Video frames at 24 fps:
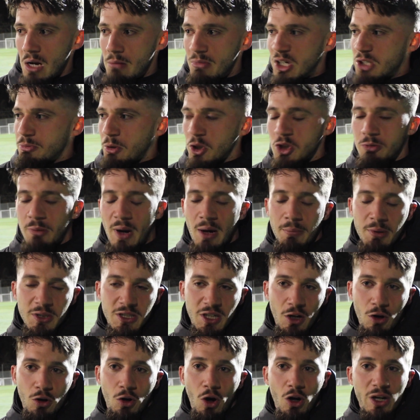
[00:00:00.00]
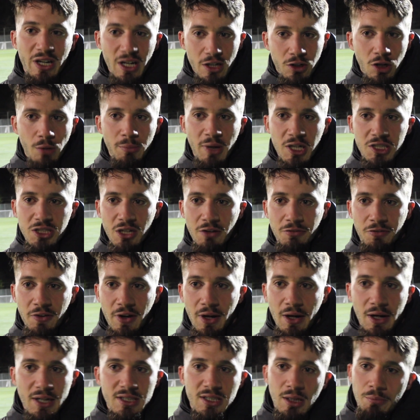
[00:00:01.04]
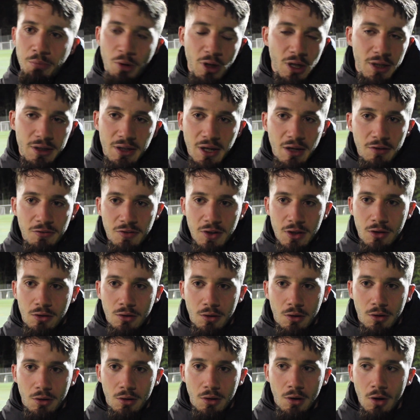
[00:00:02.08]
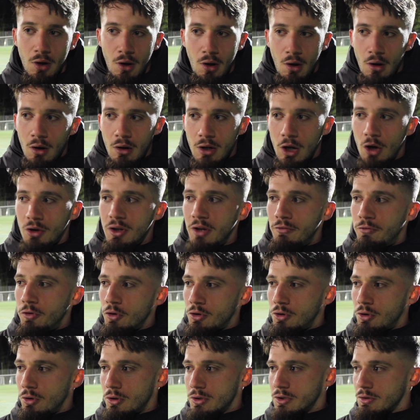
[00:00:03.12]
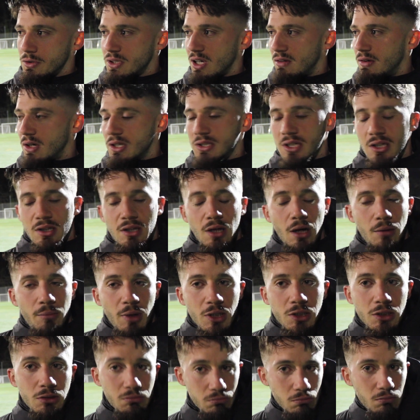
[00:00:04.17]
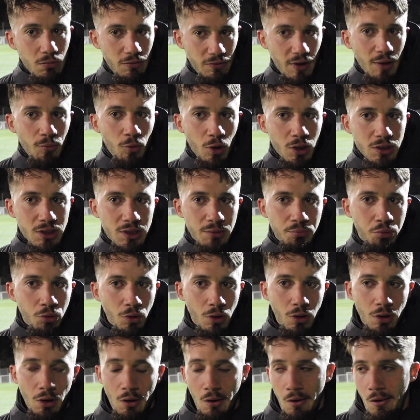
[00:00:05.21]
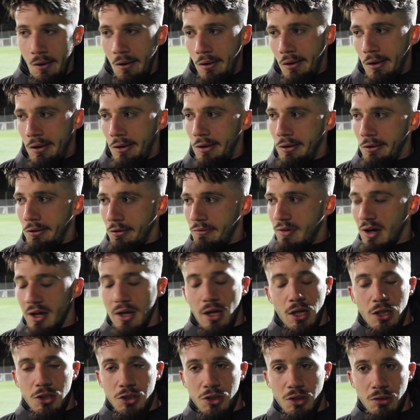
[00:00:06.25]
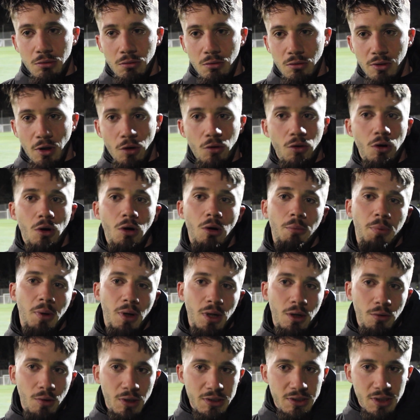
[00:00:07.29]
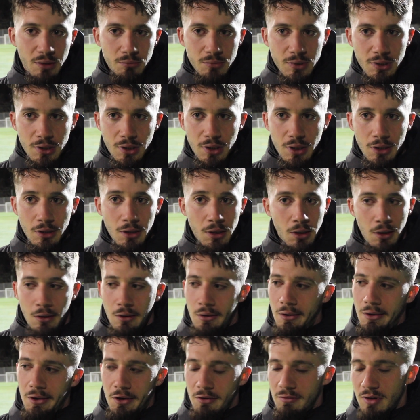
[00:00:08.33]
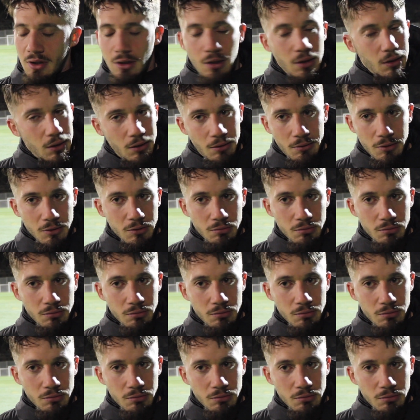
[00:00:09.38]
mais je pense pas parce qu'il y a encore quelques matchs à faire et ça peut aller très vite. Euh, là on est focus, on savait que c'était un match vraiment à 6 points et euh, on va rien lâcher. On a encore plein les watts samedi et on va